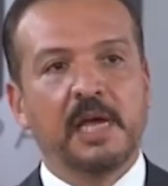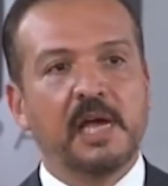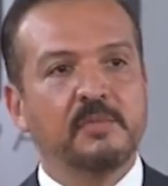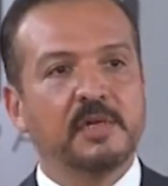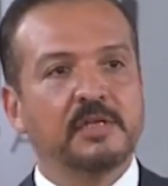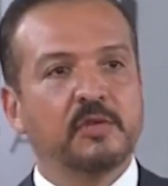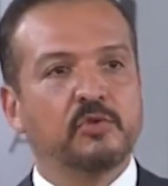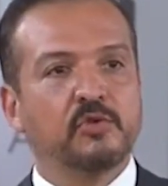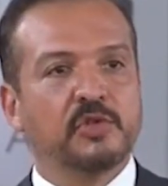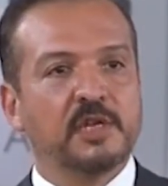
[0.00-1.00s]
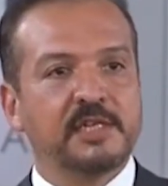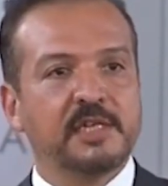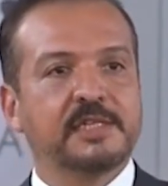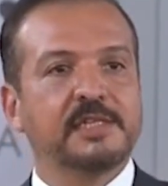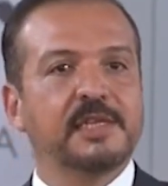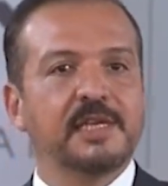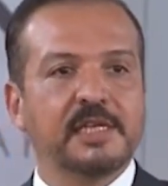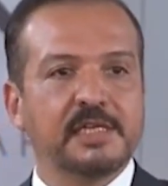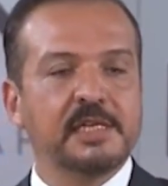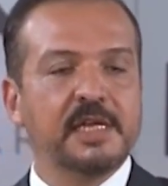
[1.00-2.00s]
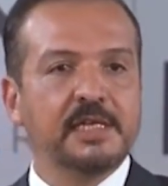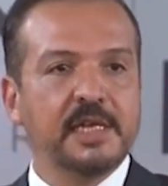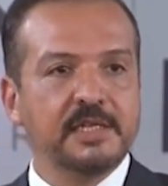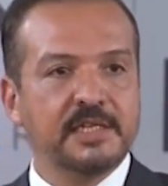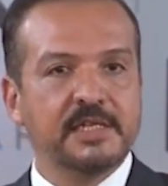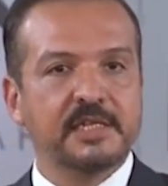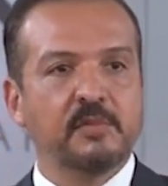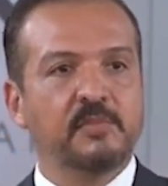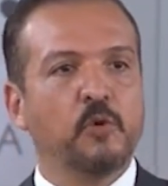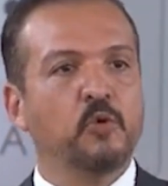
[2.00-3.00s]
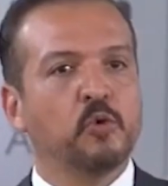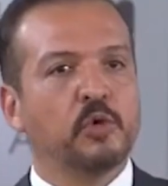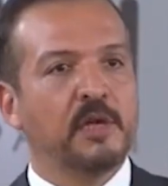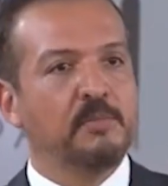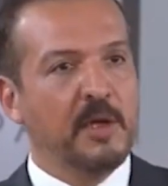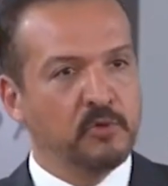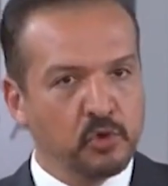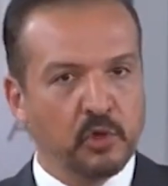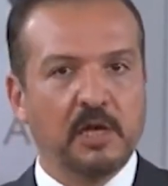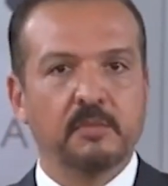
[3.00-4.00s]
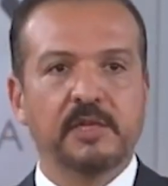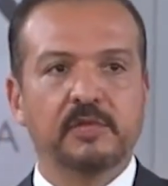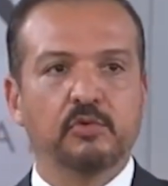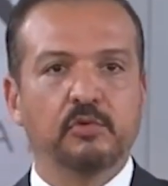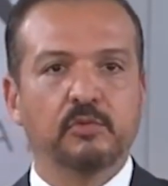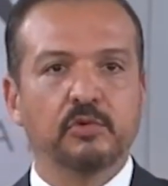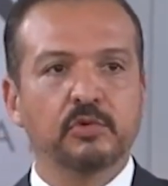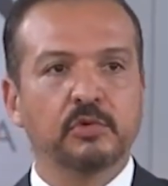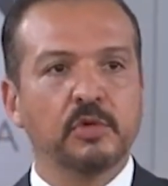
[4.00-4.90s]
elbette Türk siyasetinde getirilen yeni sistemle hukuken mevcut olan bir durumdur.